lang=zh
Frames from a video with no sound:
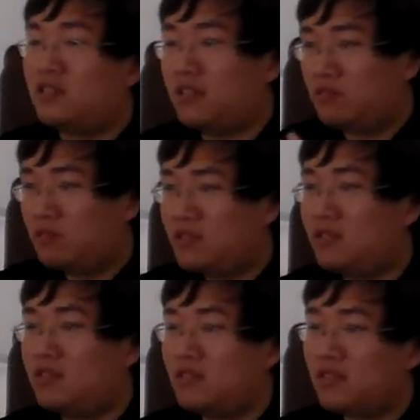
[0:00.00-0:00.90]
你去
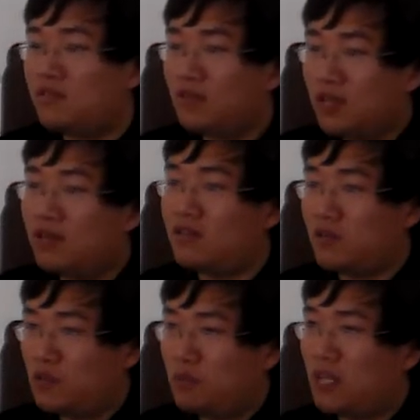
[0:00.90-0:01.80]
致知，最后
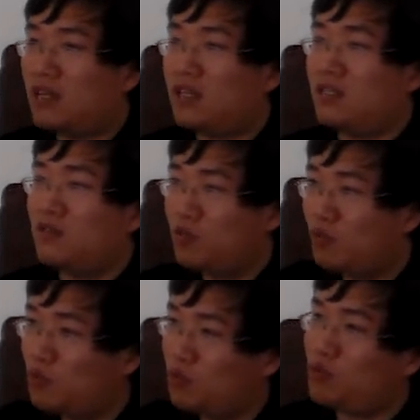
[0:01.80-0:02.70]
你去明理，你
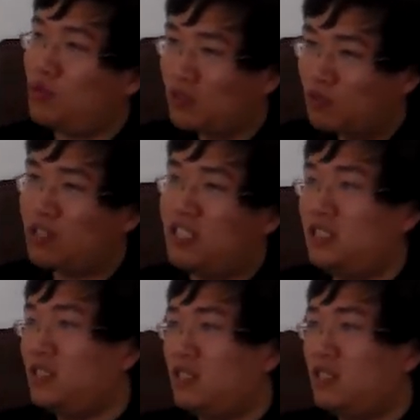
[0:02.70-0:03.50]
去学做人，